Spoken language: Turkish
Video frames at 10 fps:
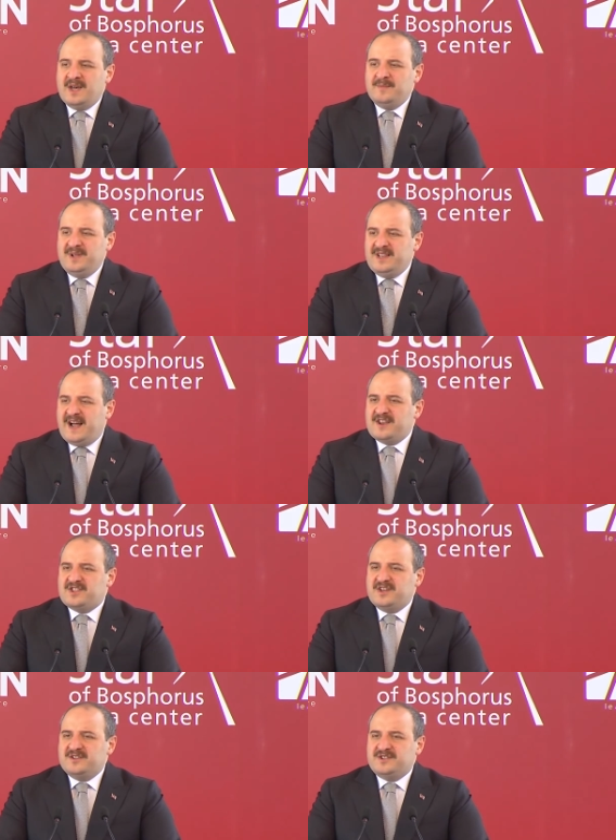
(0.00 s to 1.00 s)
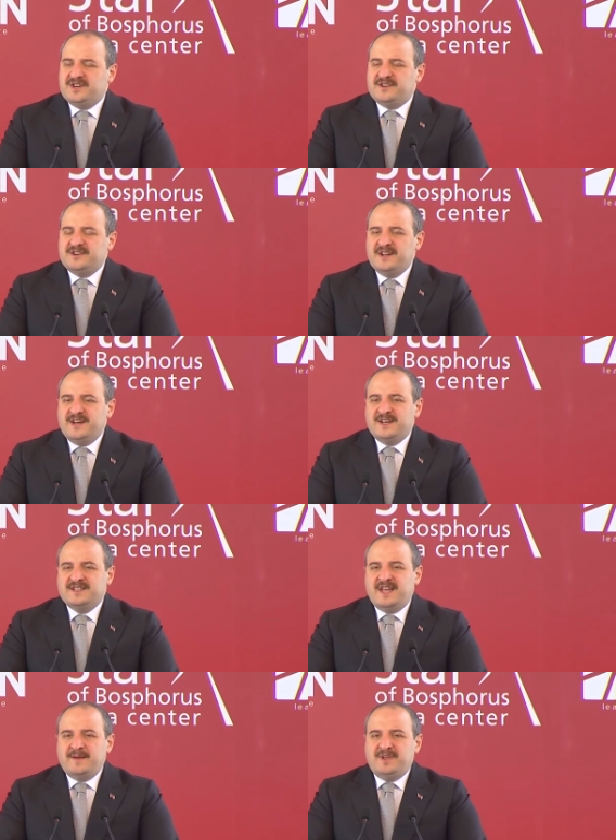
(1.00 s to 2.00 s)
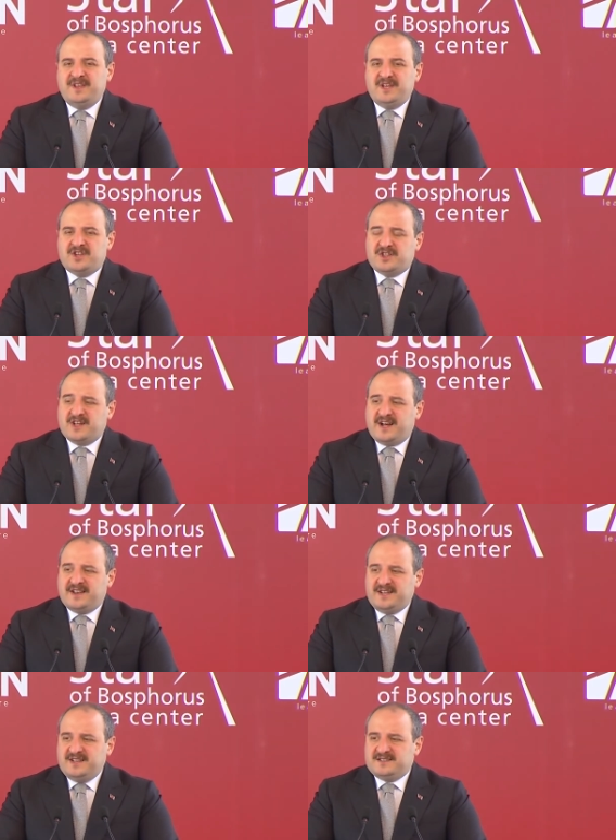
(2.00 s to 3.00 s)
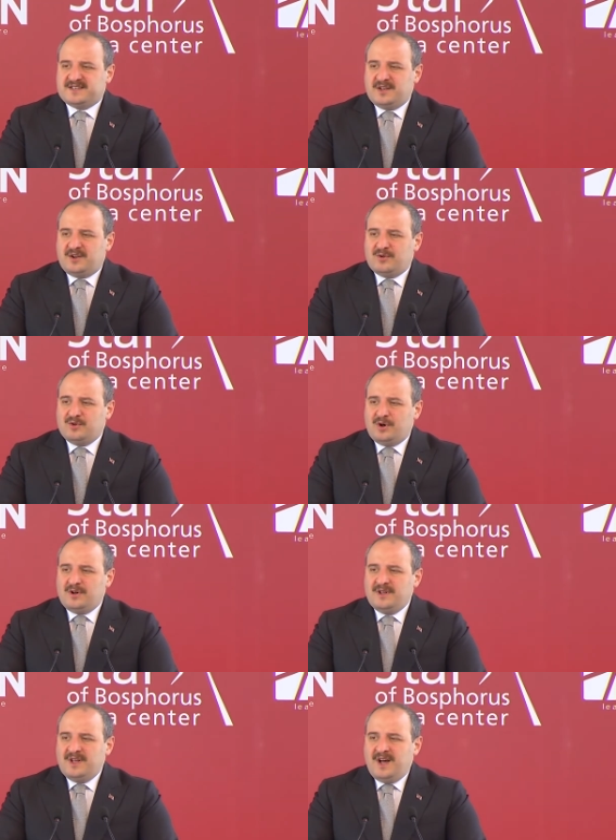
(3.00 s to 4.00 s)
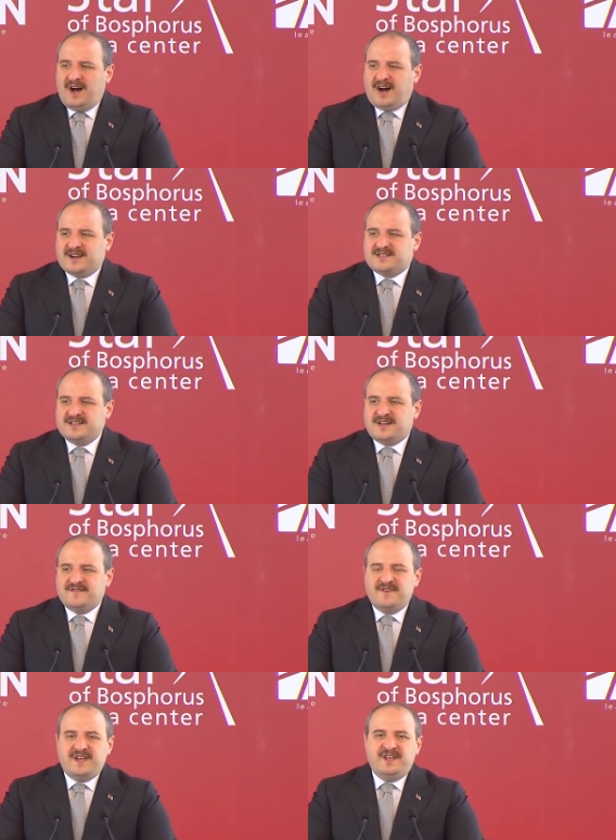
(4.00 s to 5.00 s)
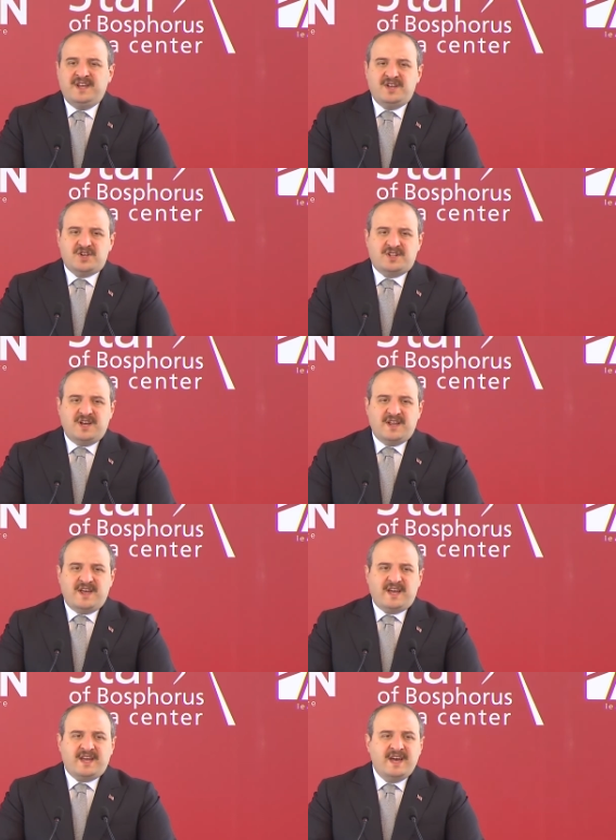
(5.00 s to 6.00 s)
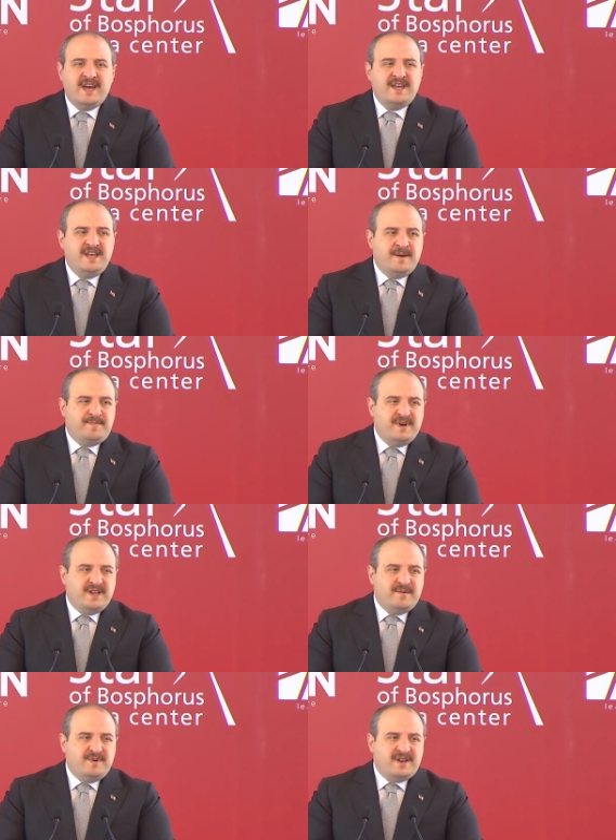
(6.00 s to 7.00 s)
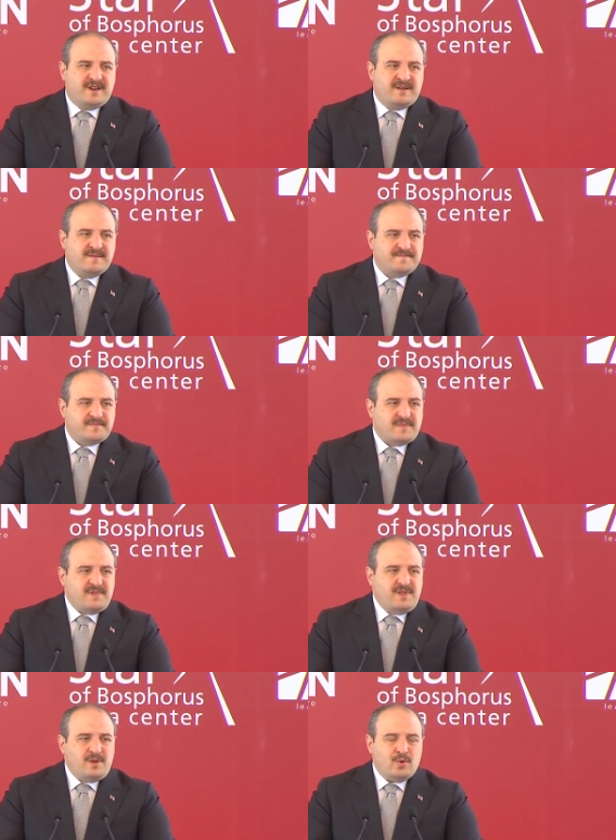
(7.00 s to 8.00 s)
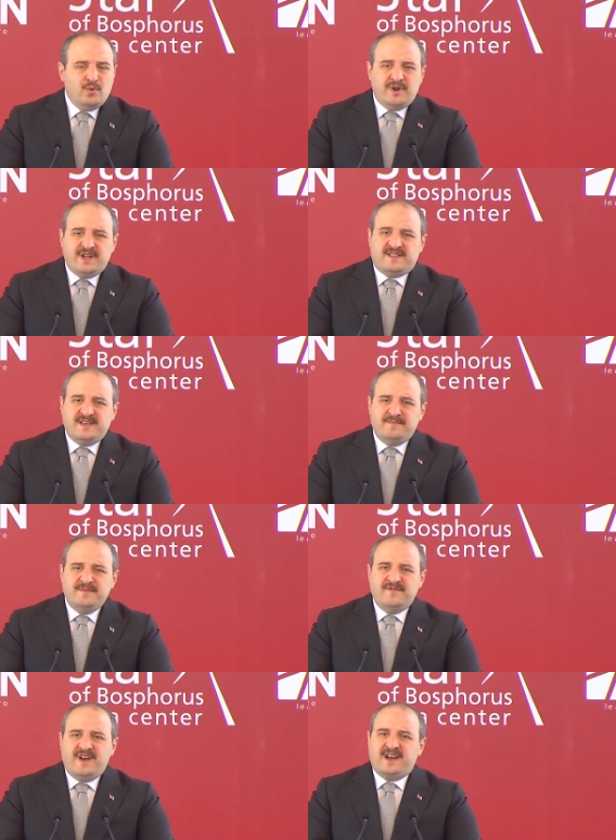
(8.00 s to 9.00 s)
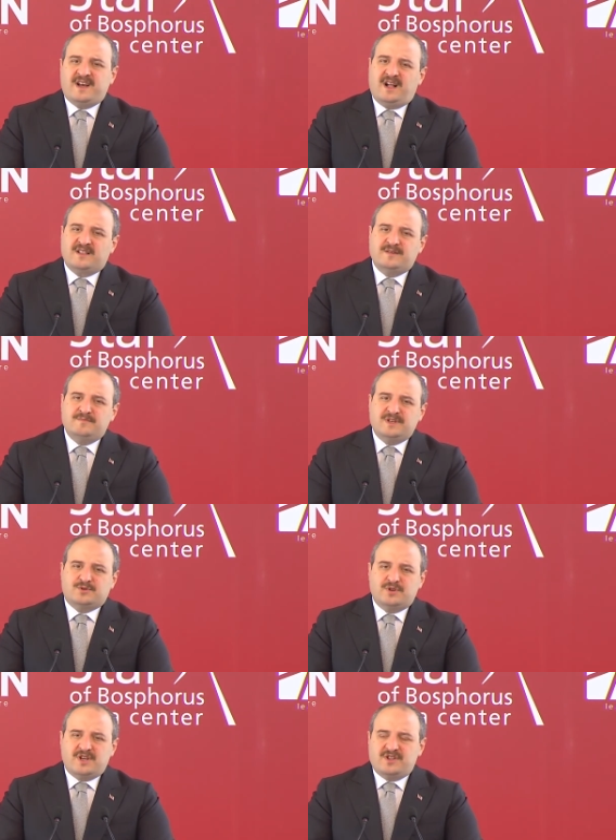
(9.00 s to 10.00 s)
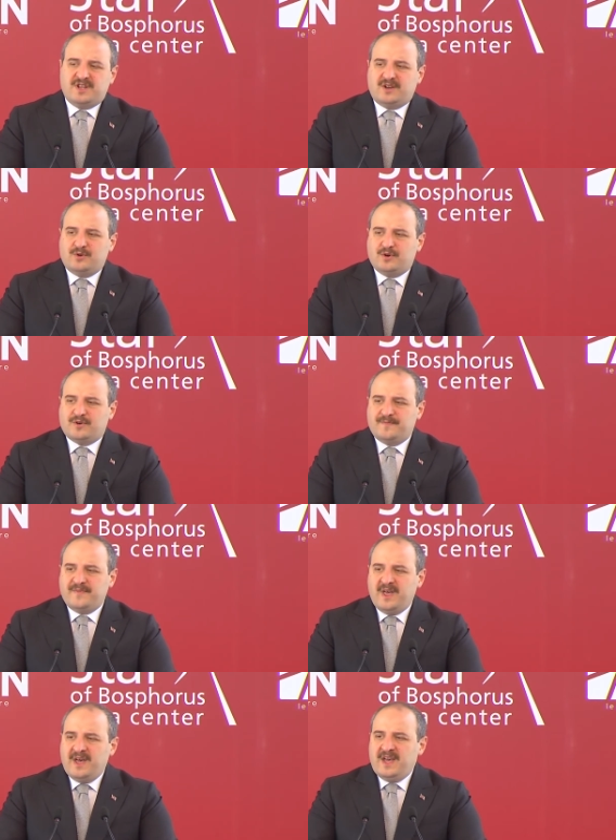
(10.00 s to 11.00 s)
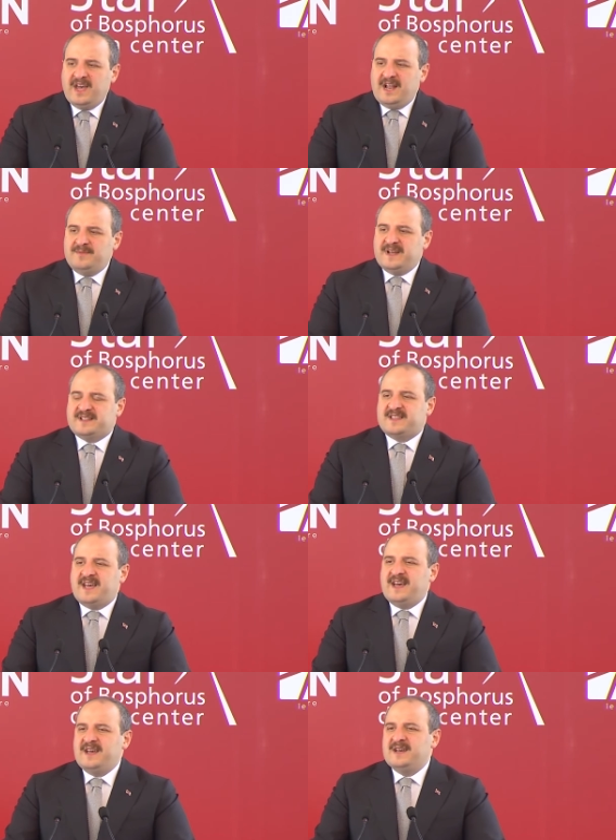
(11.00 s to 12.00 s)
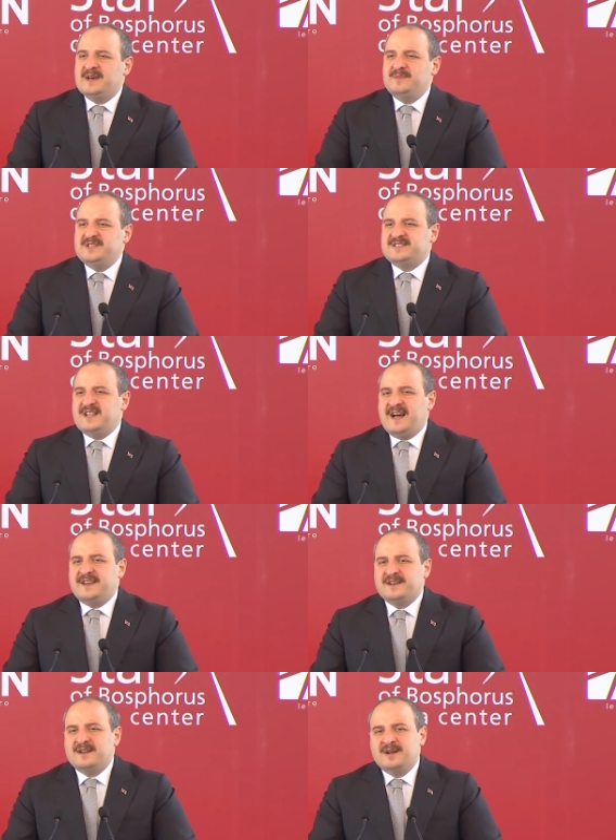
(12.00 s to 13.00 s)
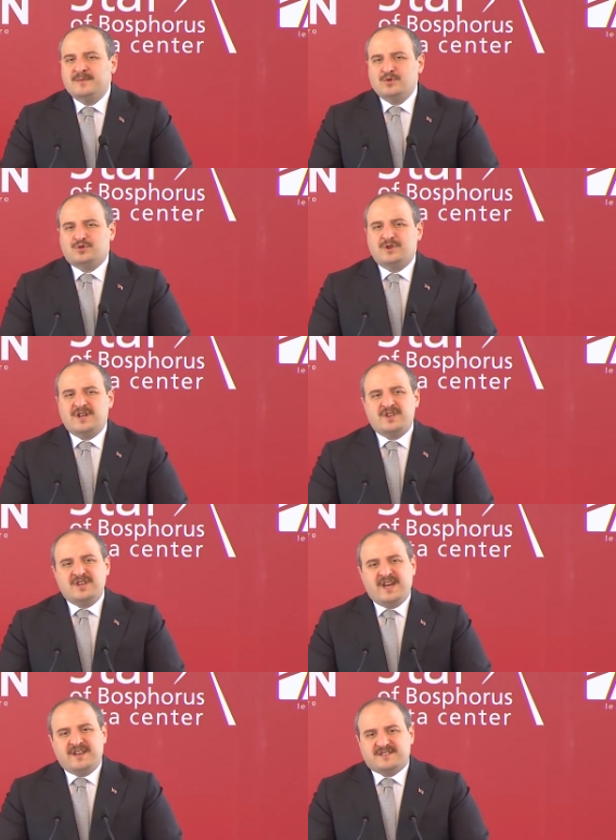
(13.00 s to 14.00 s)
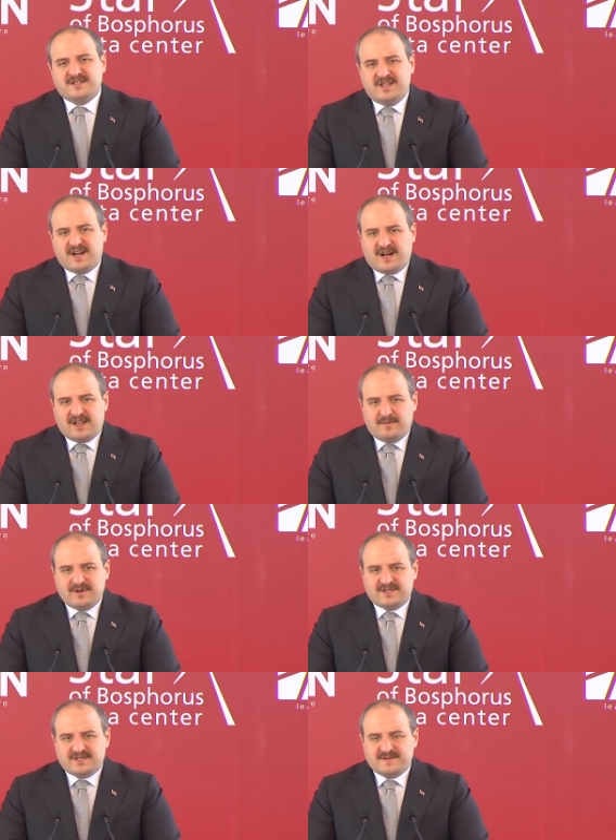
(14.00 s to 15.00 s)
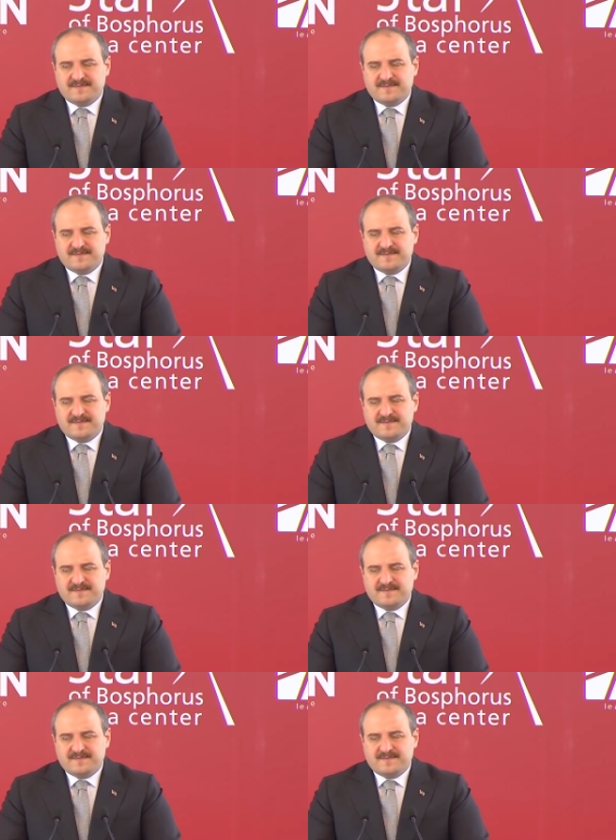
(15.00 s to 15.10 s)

Binlerce yıldır demiri işleyen insanoğlu artık veriyi işleyerek yepyeni bir üretim ve kalkınma sürecine giriyor. Elbette bizler bu sürecin gerisinde kalamayız